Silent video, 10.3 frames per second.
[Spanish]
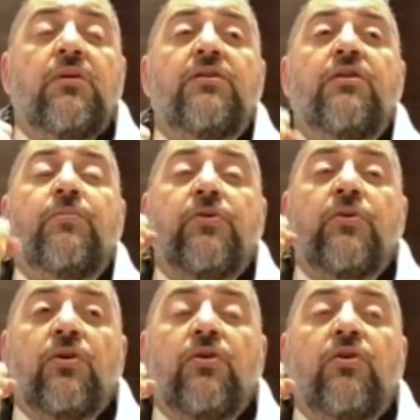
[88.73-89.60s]
cuando
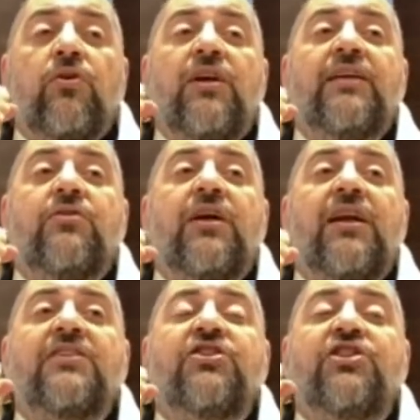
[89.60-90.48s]
colocó la
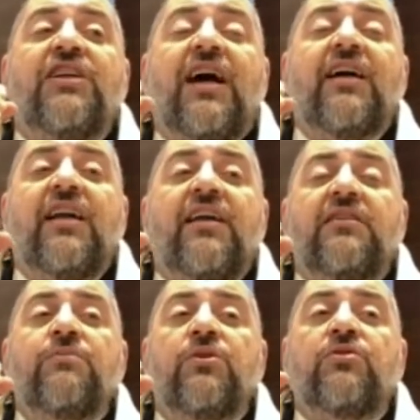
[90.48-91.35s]
Torá la Shirah, que la
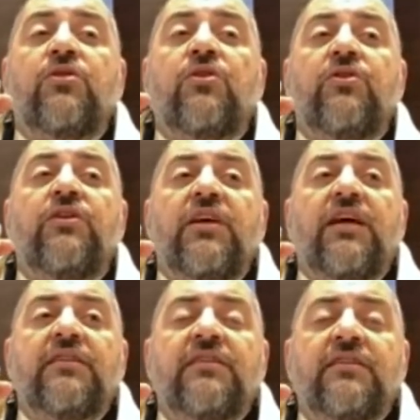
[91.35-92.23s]
decimos todos los
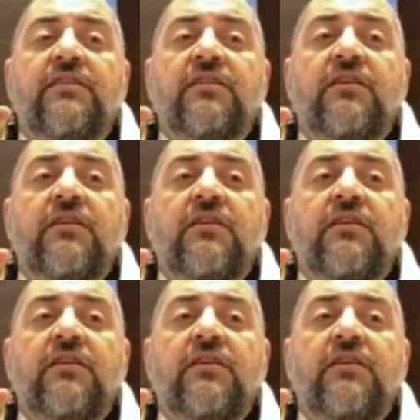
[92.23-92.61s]
días,